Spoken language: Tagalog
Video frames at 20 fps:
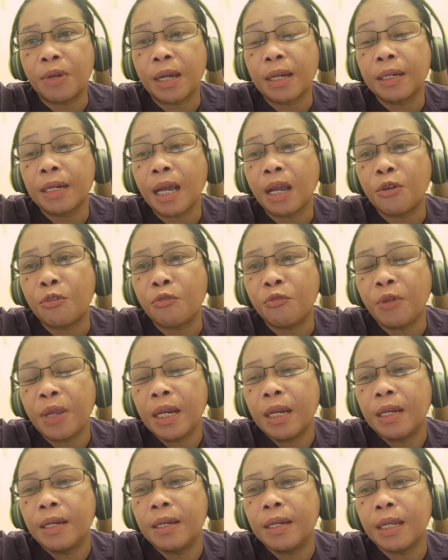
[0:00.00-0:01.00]
ang
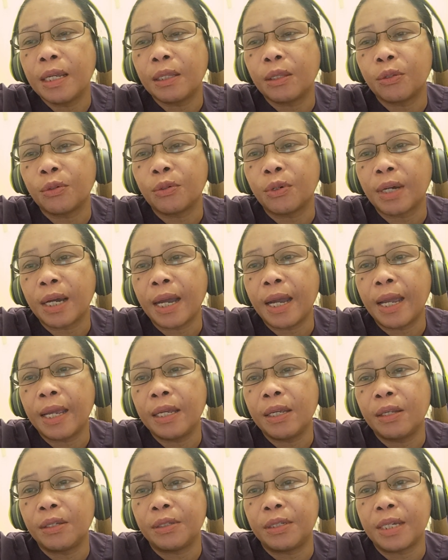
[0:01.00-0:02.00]
nag-feed dito
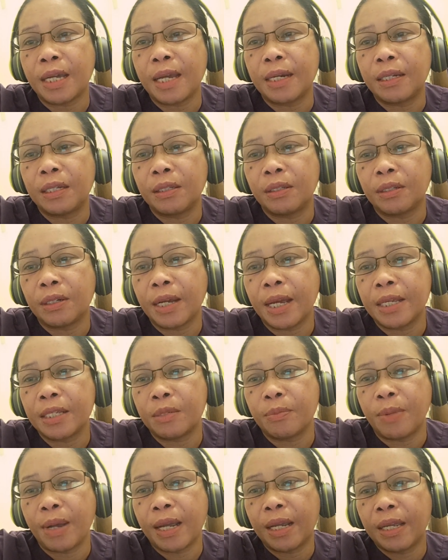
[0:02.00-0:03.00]
kay Janet
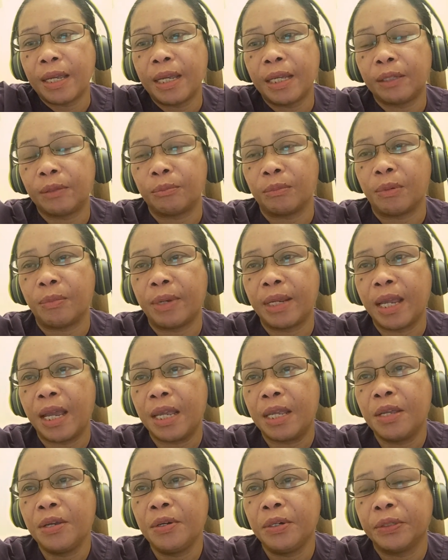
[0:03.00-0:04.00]
Rice. Bakit?
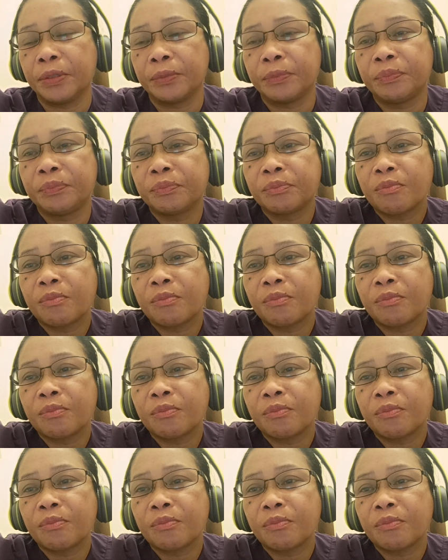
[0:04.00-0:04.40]
Mamaya yon.